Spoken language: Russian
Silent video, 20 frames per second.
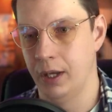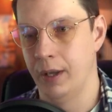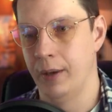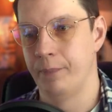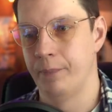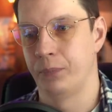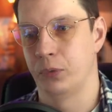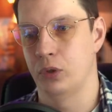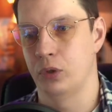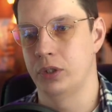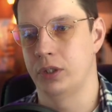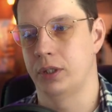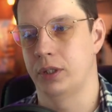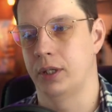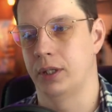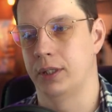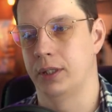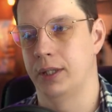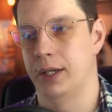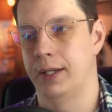то есть
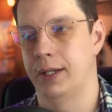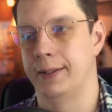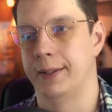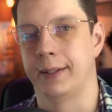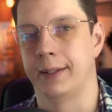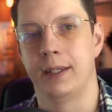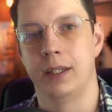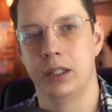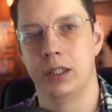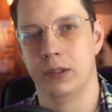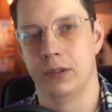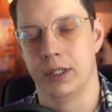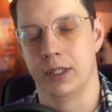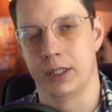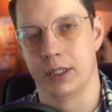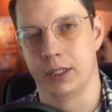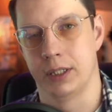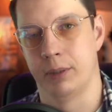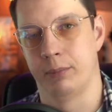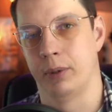когда
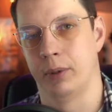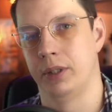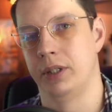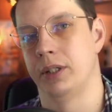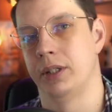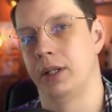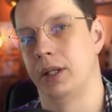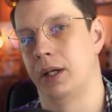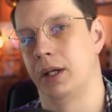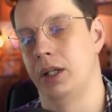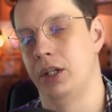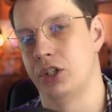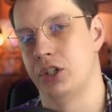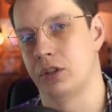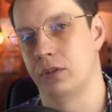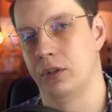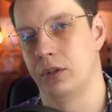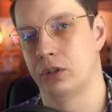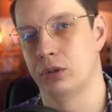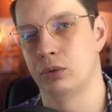накидывается дополнительное
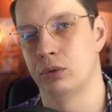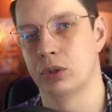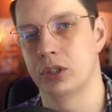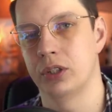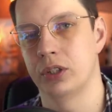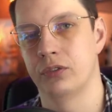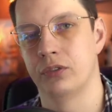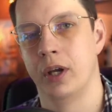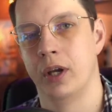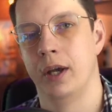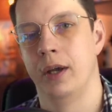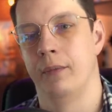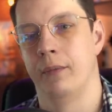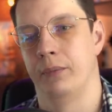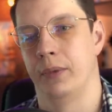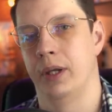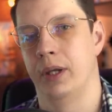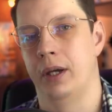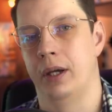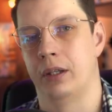количество ресурсов
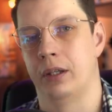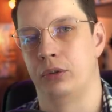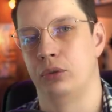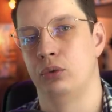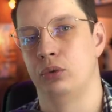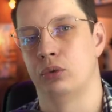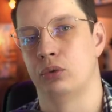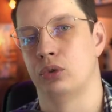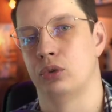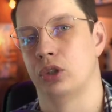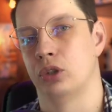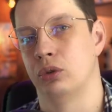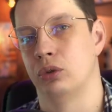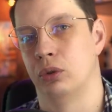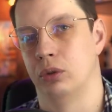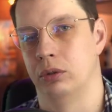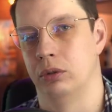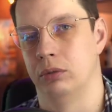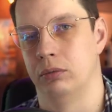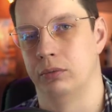на одну и ту же
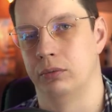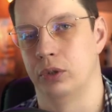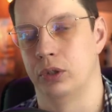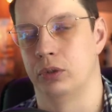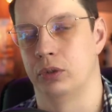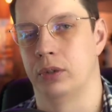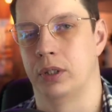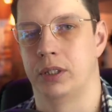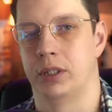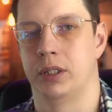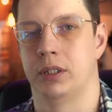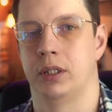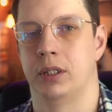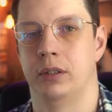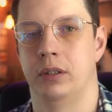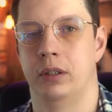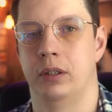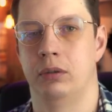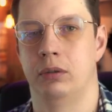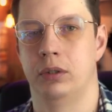ноду. То есть у нас есть
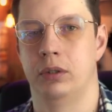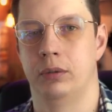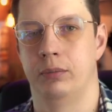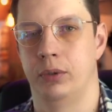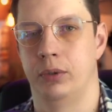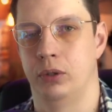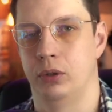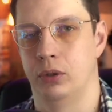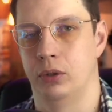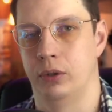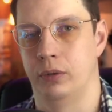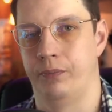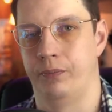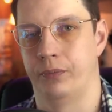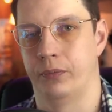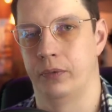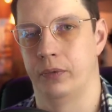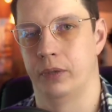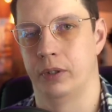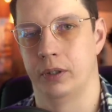одна нода, мы ее,
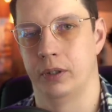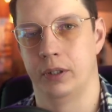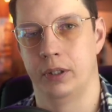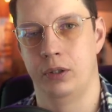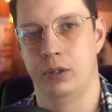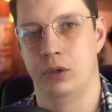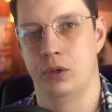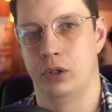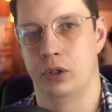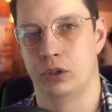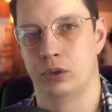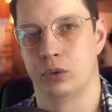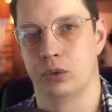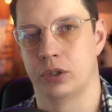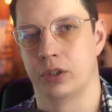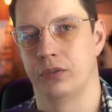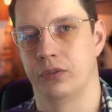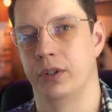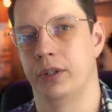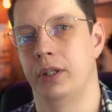на нее
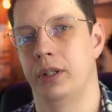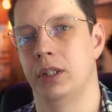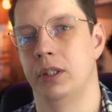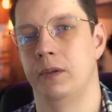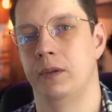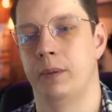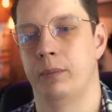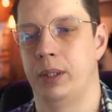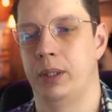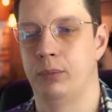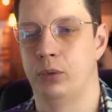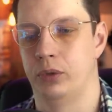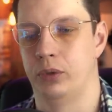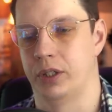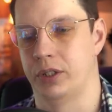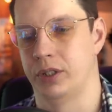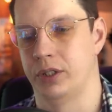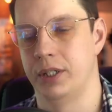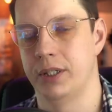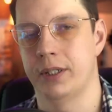ресурсов накидываем, либо у
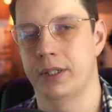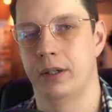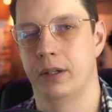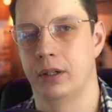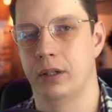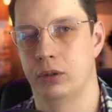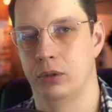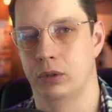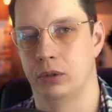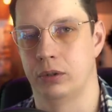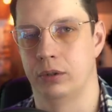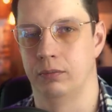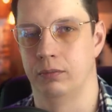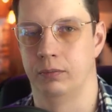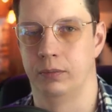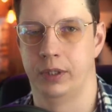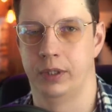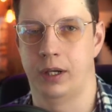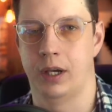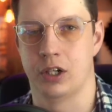нас несколько нод,
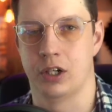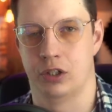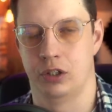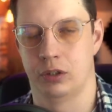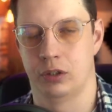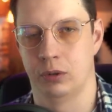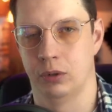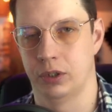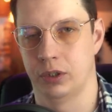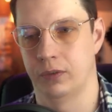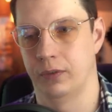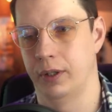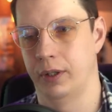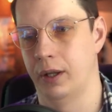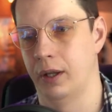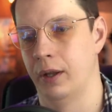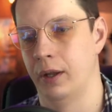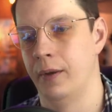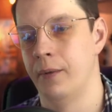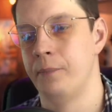на каждый слой
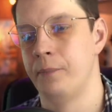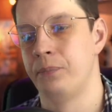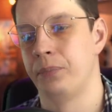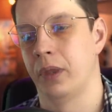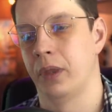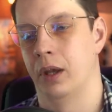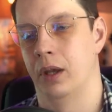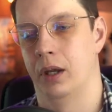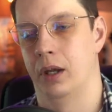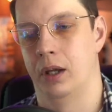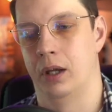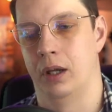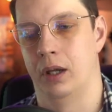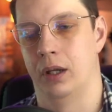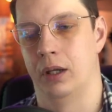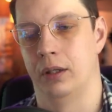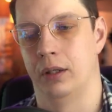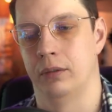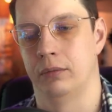своя а,